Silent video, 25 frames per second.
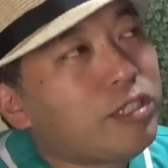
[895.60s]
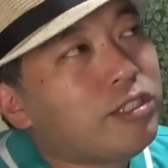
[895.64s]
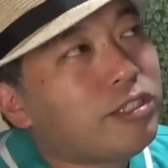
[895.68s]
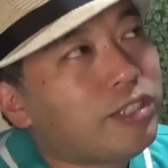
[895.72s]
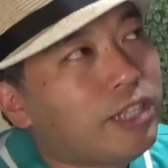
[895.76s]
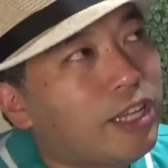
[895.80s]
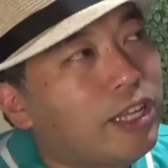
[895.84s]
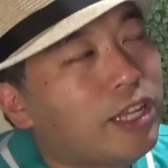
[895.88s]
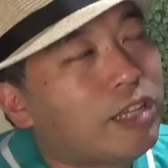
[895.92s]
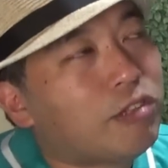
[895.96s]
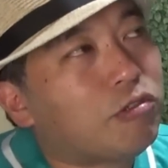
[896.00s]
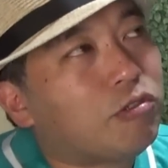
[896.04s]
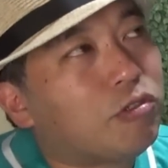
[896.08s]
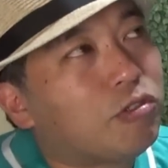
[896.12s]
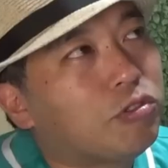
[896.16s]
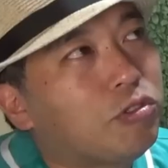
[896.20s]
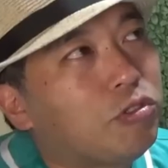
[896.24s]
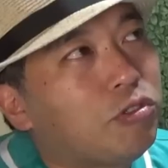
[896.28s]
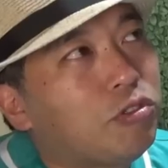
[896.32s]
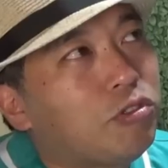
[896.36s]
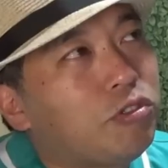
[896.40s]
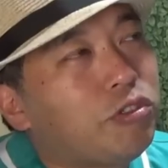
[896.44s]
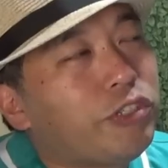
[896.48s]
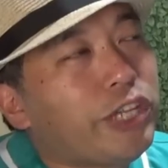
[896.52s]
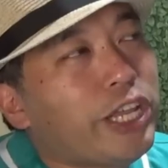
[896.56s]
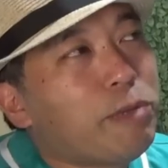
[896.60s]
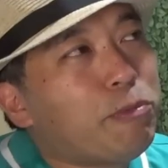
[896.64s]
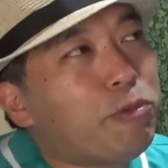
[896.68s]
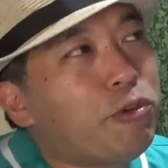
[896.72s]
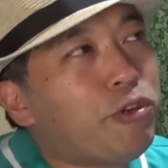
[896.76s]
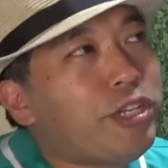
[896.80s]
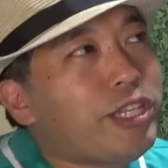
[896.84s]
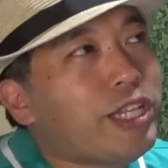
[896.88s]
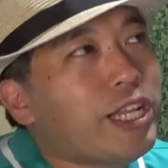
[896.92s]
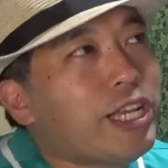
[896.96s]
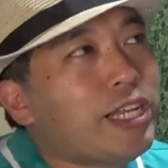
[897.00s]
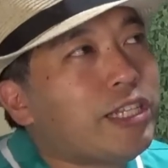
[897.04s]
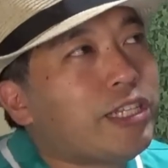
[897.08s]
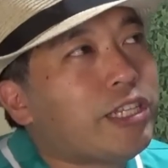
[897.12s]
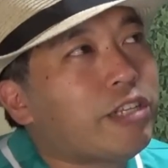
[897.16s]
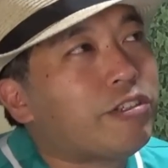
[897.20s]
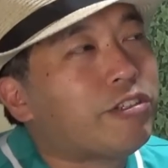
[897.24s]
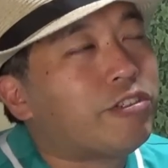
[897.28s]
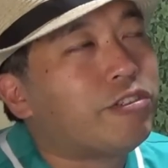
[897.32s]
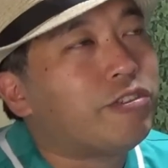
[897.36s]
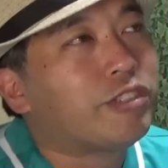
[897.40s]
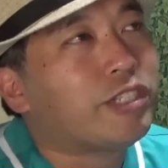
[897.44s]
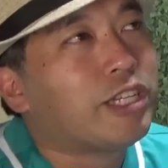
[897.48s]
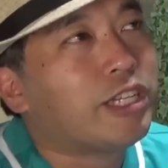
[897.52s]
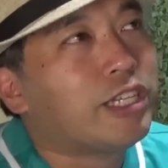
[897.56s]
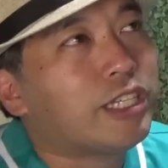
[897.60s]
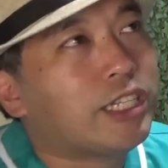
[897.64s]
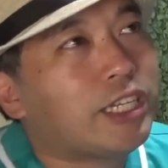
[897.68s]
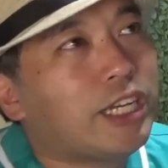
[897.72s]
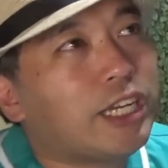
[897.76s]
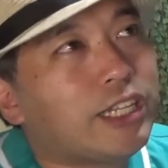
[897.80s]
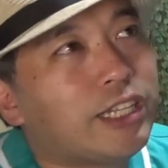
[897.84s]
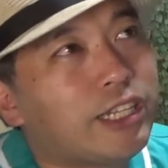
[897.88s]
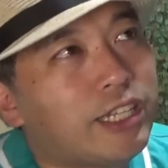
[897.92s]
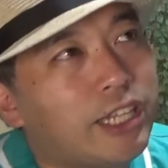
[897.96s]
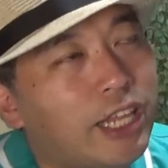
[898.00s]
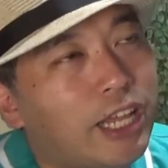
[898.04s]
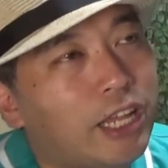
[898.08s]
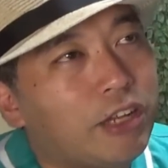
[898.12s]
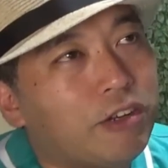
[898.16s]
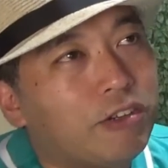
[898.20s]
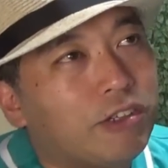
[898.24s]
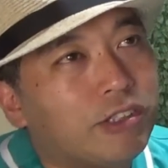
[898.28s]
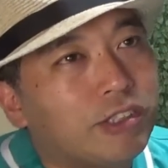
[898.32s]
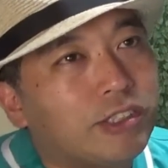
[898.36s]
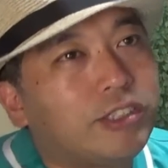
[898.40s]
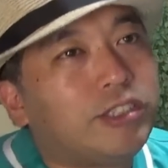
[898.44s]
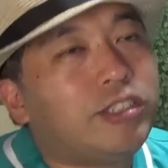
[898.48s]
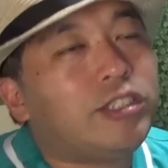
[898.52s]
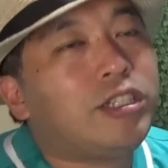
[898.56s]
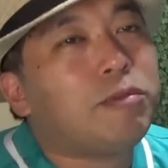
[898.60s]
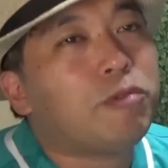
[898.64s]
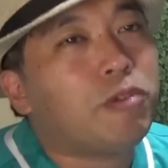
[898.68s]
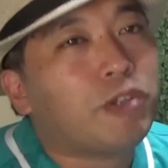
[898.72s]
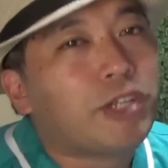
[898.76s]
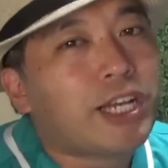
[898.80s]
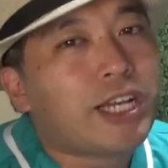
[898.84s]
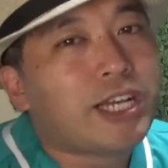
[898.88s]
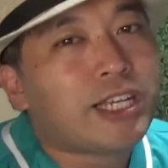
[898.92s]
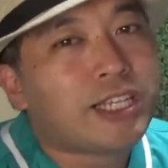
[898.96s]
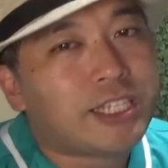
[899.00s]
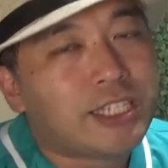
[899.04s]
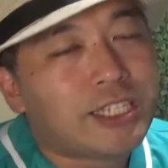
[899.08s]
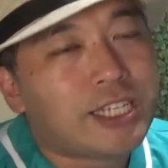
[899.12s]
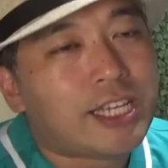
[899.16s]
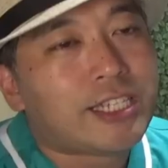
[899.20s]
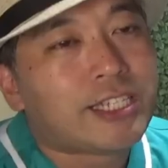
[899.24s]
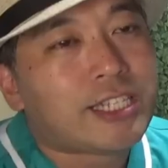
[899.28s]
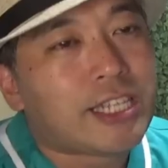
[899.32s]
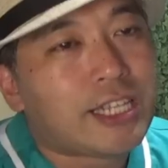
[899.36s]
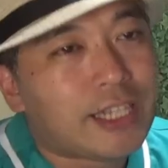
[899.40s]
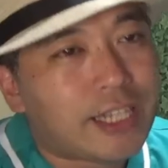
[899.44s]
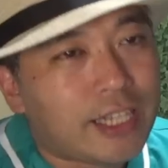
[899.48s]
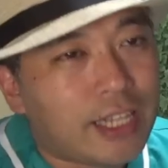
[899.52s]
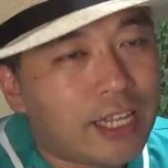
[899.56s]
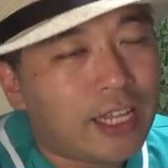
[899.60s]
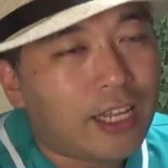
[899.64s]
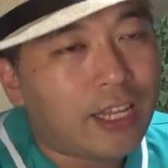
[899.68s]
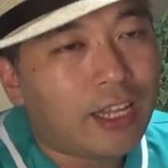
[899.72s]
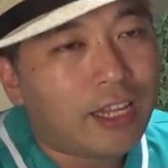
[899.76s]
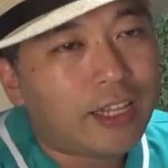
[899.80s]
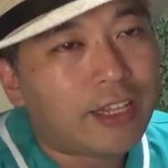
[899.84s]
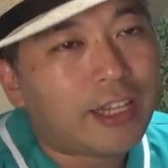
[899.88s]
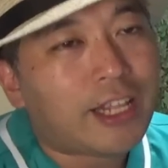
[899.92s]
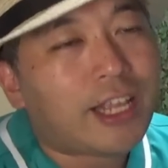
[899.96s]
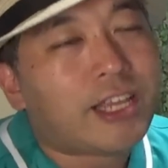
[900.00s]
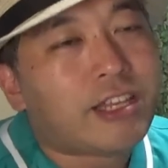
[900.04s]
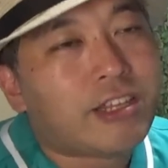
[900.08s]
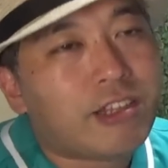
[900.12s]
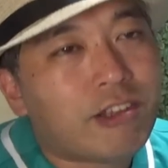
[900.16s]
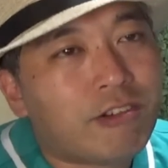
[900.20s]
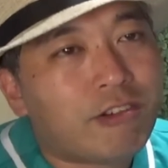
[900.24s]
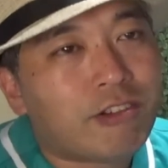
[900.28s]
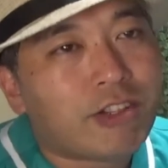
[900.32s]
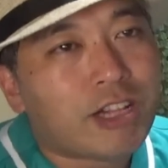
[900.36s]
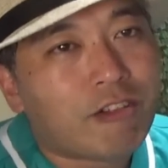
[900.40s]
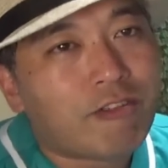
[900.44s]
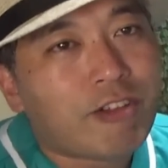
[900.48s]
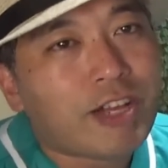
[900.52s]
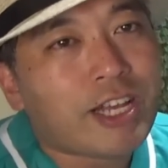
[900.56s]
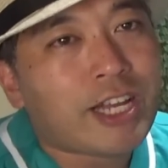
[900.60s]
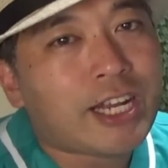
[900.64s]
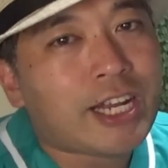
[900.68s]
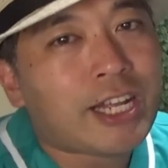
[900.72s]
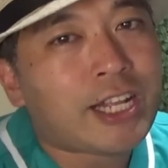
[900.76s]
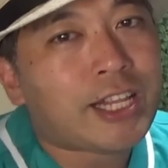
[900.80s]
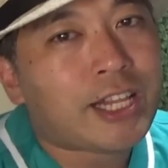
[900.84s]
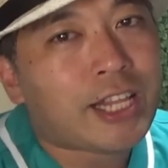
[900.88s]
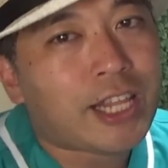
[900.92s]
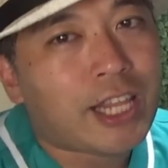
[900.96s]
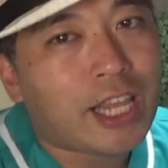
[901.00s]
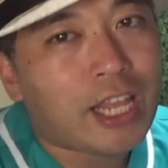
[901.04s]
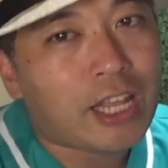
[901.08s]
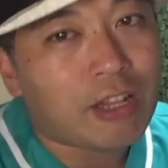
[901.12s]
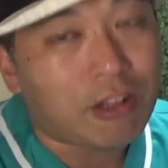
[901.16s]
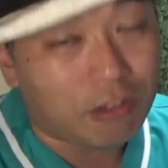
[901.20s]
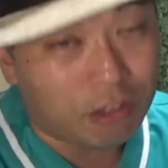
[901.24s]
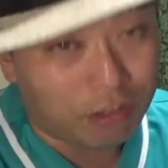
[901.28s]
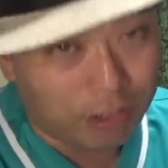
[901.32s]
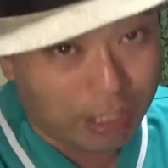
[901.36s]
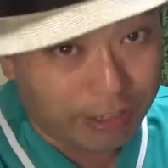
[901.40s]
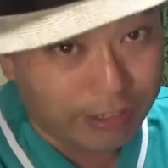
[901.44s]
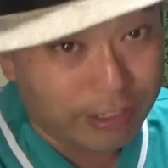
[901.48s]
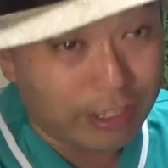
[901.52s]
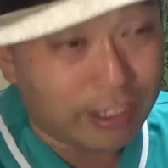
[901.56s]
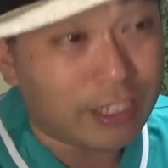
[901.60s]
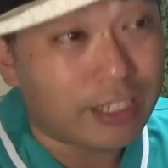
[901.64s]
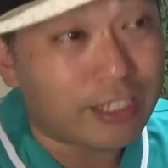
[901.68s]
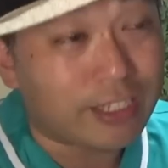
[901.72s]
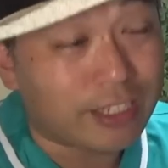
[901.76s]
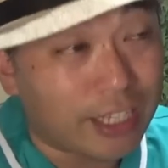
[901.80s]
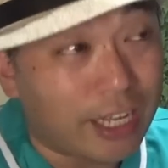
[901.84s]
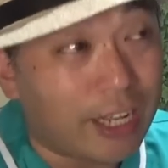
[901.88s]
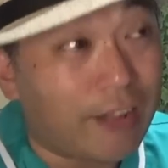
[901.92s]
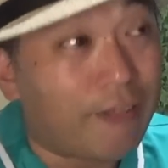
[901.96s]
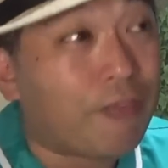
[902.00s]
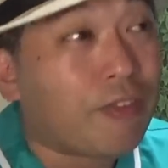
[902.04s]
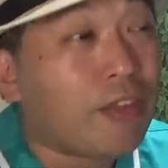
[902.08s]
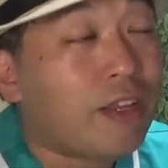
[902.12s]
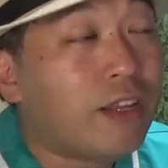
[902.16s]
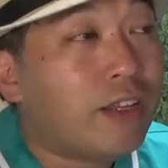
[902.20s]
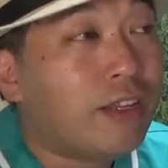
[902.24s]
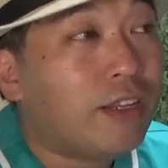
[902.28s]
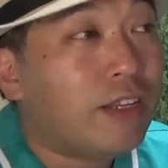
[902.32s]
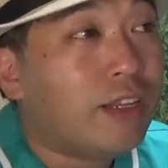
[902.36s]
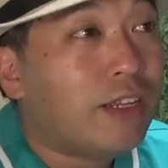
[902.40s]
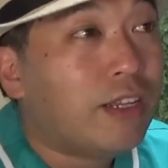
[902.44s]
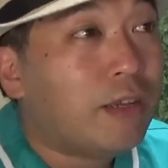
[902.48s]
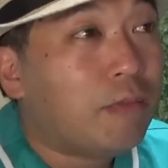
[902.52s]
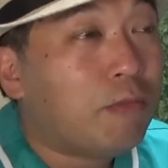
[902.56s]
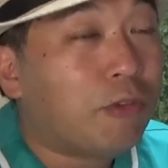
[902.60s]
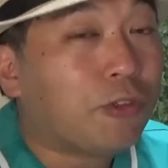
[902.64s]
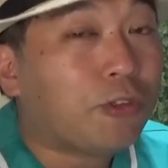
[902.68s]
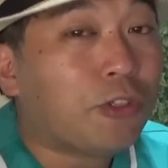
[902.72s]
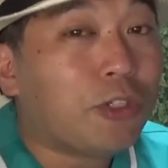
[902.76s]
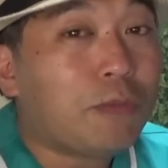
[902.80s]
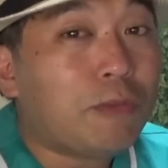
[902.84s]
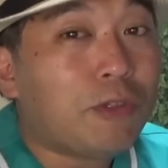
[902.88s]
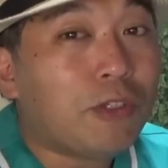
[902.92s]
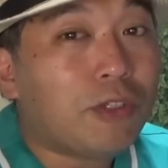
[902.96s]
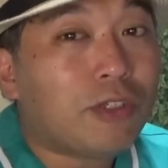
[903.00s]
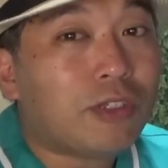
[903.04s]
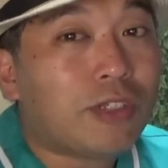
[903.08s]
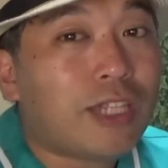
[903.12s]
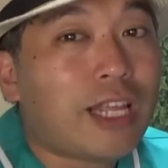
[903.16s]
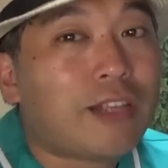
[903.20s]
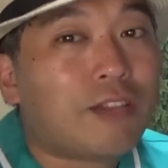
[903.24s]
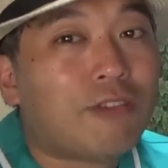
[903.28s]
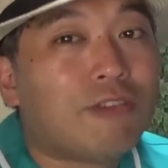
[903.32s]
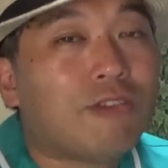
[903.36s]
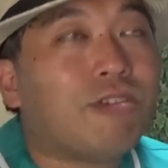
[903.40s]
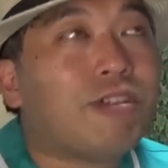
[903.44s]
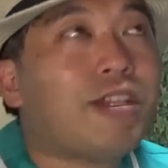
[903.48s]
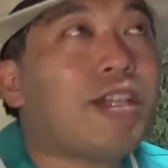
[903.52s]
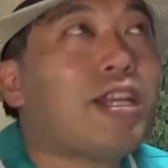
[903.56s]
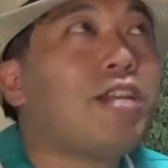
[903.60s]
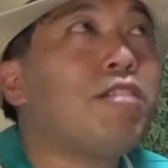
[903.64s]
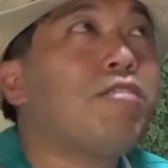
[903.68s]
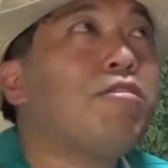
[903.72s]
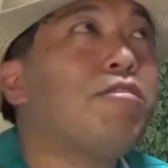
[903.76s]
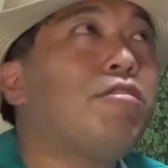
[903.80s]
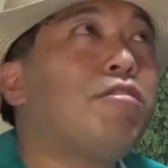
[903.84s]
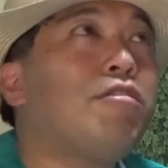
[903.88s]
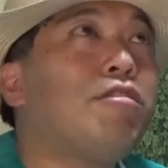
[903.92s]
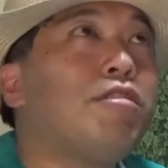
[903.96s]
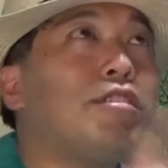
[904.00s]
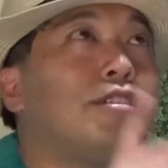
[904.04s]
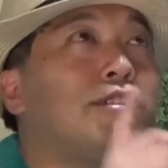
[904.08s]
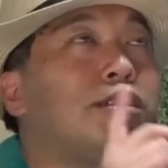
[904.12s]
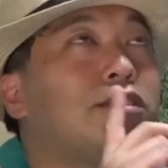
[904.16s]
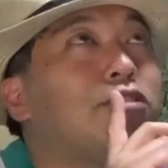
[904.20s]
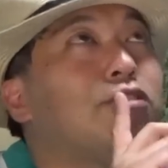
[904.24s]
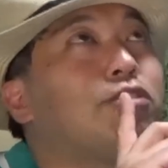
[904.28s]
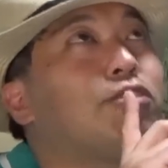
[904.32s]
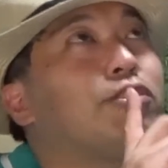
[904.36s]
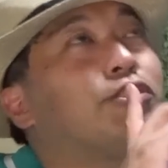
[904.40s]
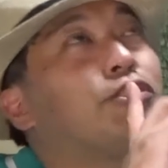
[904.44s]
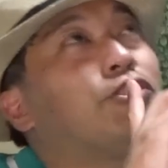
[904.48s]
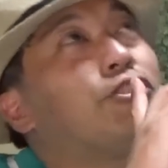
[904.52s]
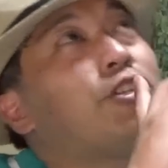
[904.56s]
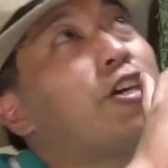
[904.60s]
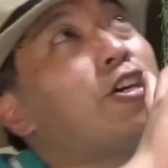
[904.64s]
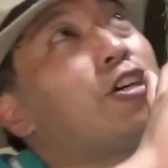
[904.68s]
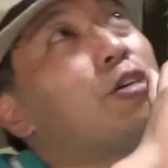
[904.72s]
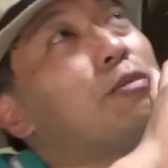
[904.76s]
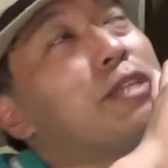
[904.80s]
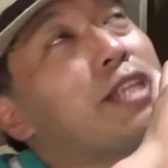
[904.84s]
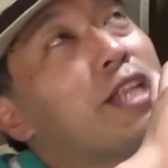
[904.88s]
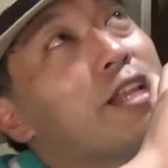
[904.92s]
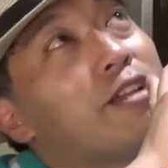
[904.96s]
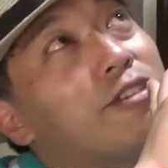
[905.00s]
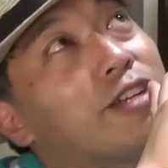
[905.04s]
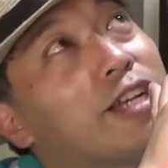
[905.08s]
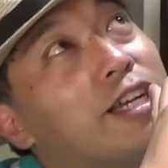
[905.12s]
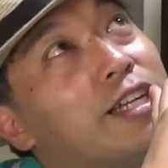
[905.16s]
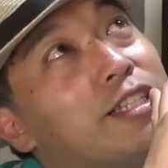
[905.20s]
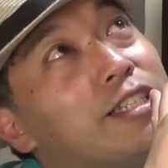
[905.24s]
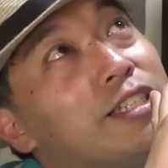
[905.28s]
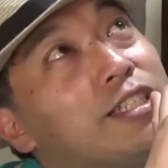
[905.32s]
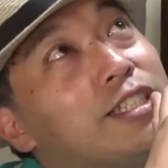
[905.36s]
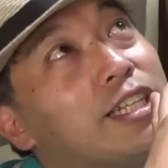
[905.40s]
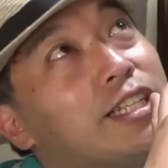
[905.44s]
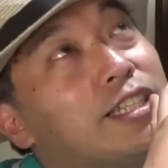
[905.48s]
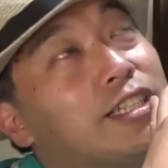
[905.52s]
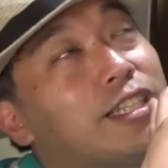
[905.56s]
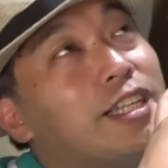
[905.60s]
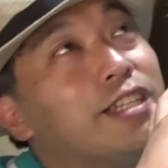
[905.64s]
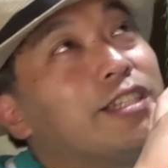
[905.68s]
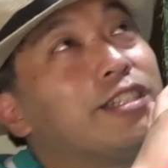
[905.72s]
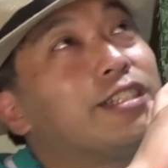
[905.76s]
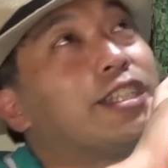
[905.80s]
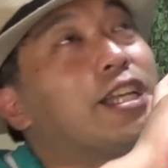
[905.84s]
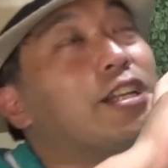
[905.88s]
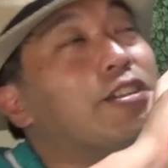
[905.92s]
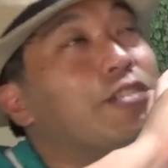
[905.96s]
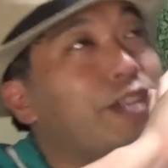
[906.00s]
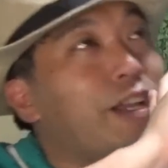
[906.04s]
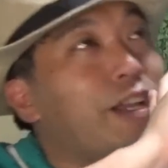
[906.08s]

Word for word: ずね、あの、ちょうどエモいなっていう瞬間があって、あの、雲が消え去って、太陽が笑って、のとこあるじゃないですか。元々ってそこであのちょっと空を見てる感じだったんですけど